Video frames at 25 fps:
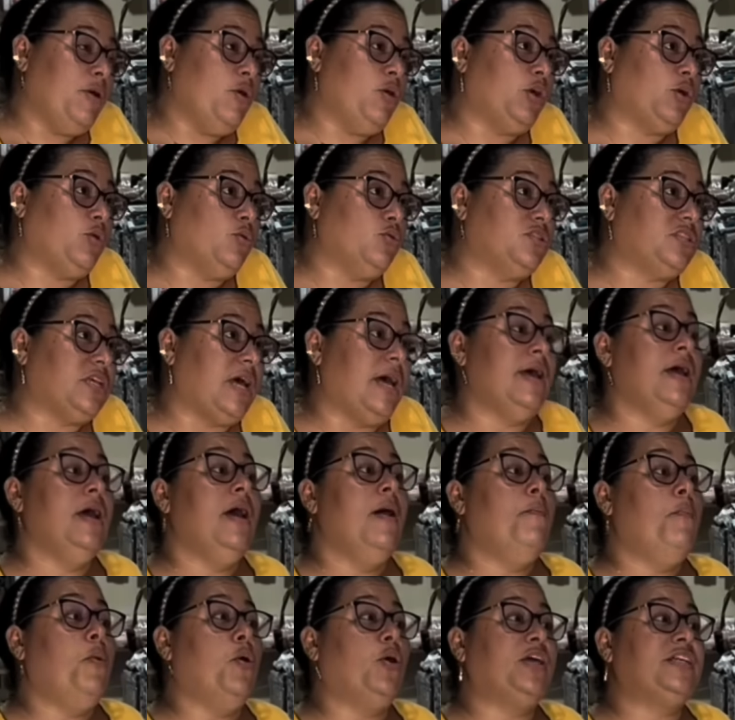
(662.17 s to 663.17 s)
excusa.
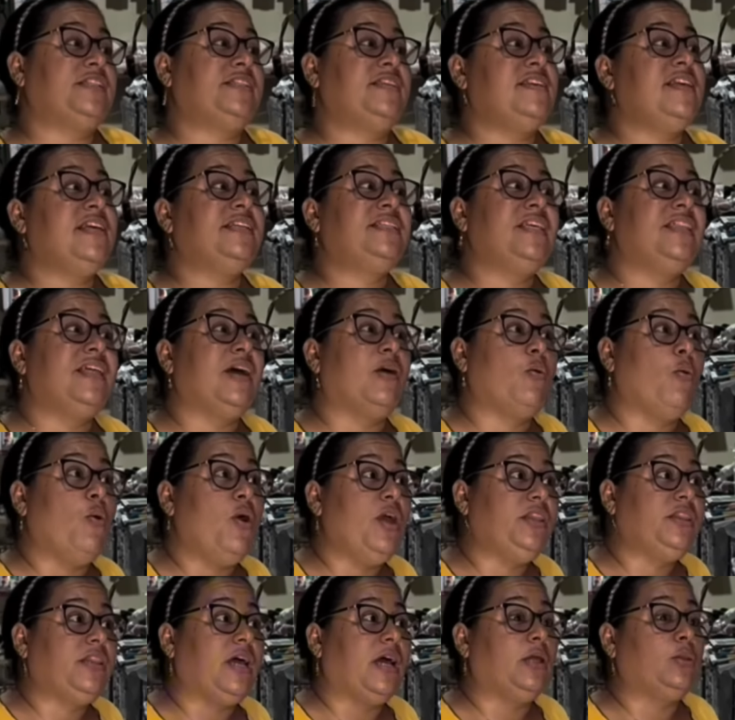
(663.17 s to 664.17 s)
Porque si ella se da
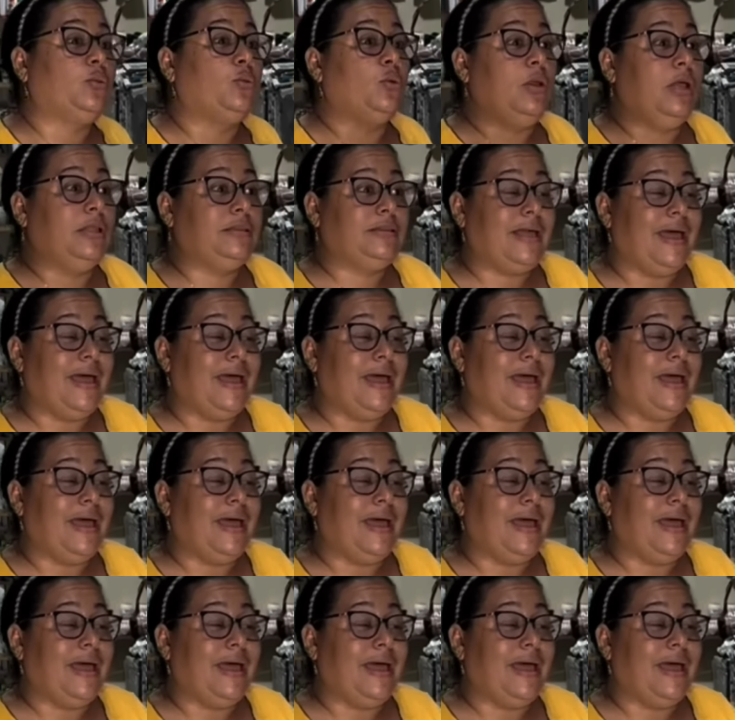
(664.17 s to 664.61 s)
cuenta que tú la estás